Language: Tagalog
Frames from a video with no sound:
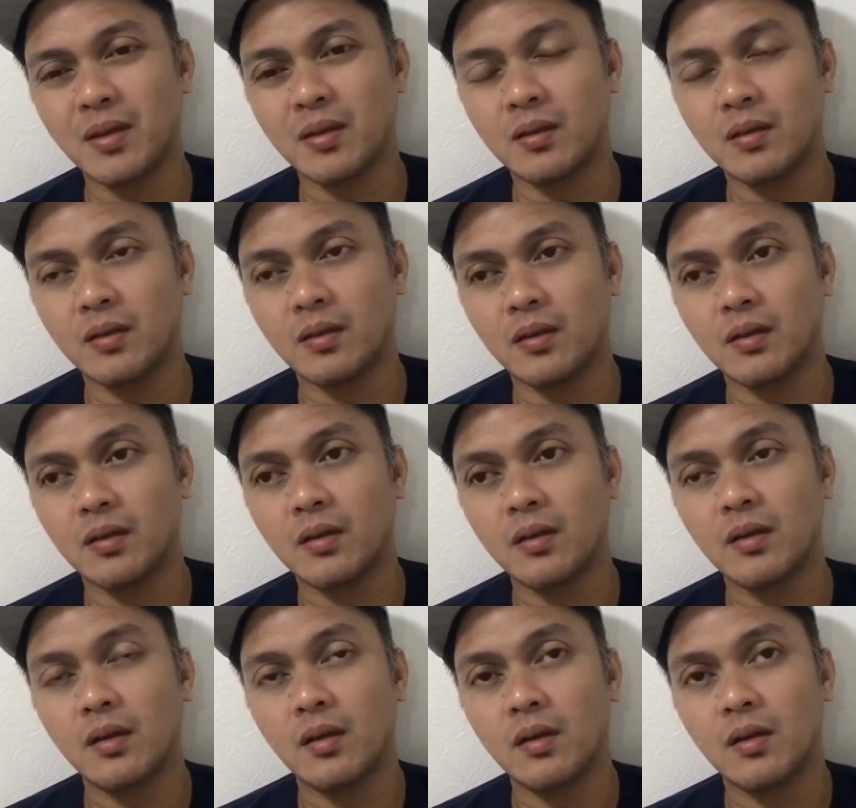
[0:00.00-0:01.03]
kang
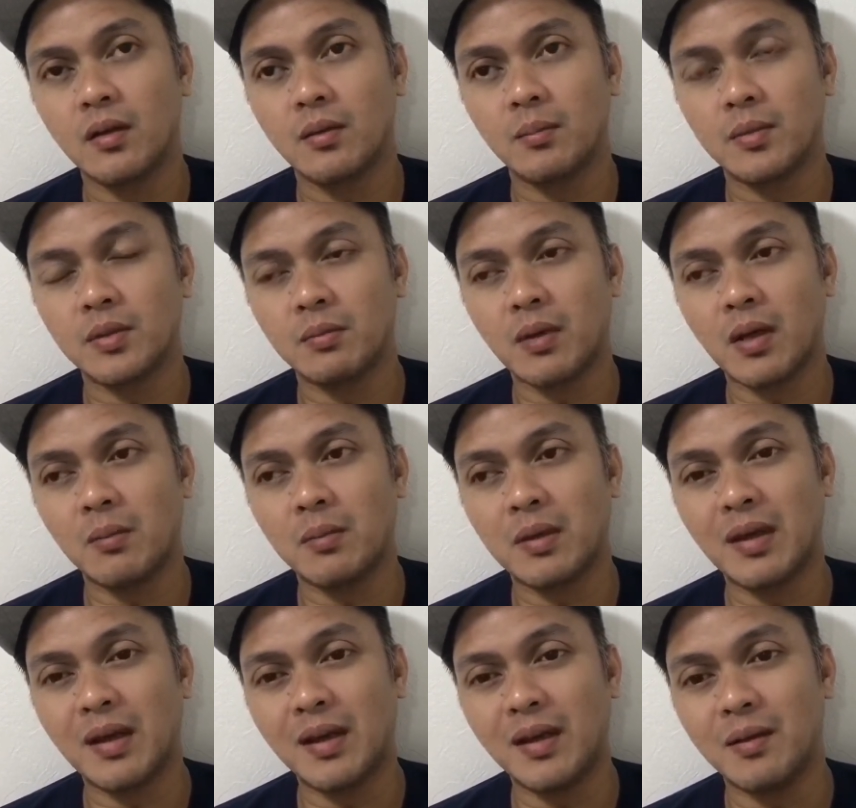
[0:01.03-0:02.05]
mas marami
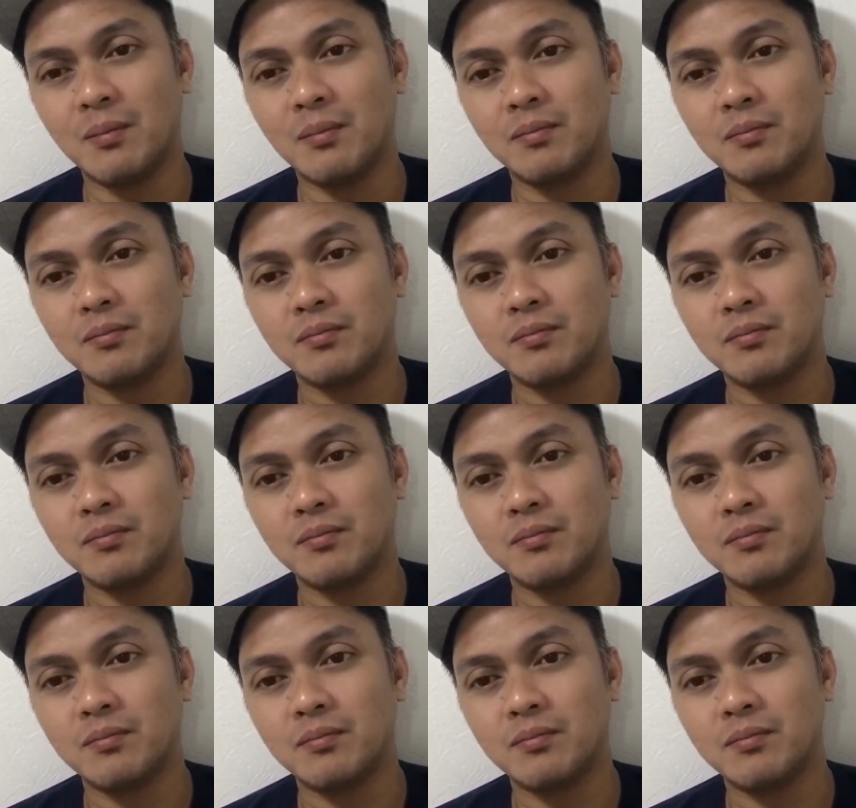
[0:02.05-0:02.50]
kang alam.